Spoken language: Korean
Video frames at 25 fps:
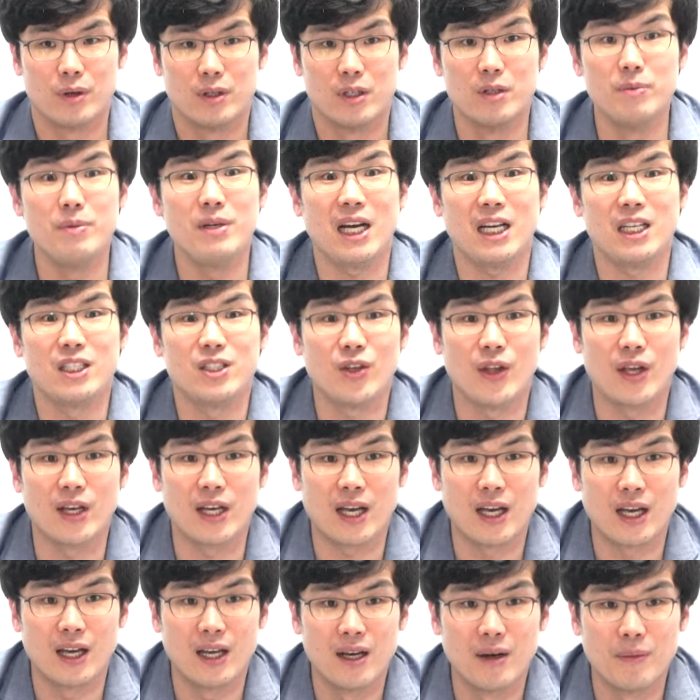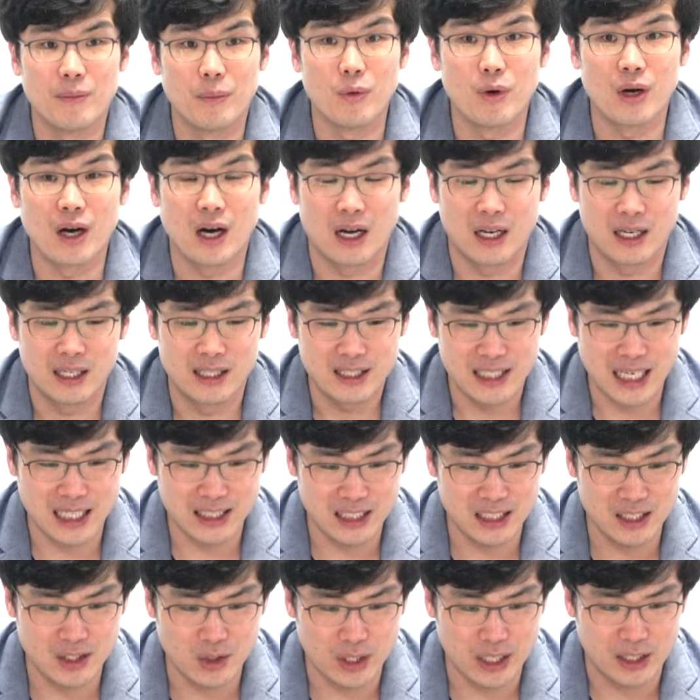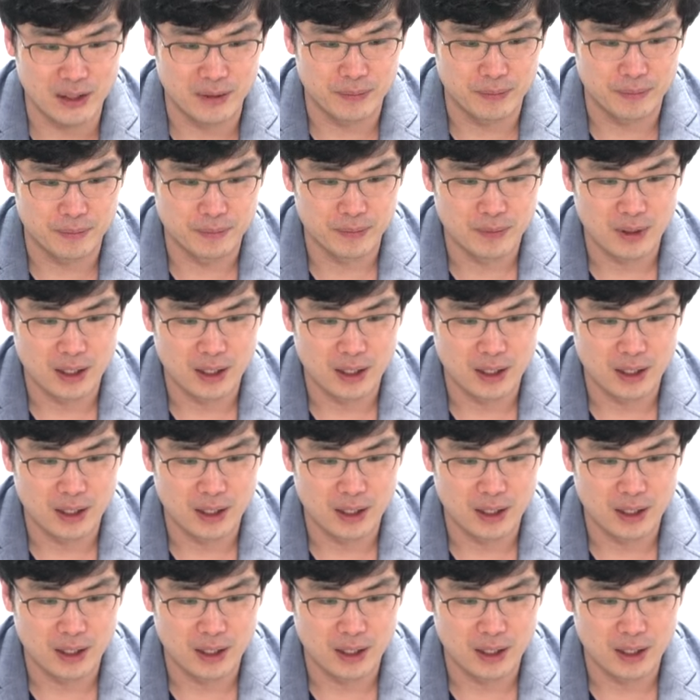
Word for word: 의미가 있죠, 되게. 뭔가 상징적인.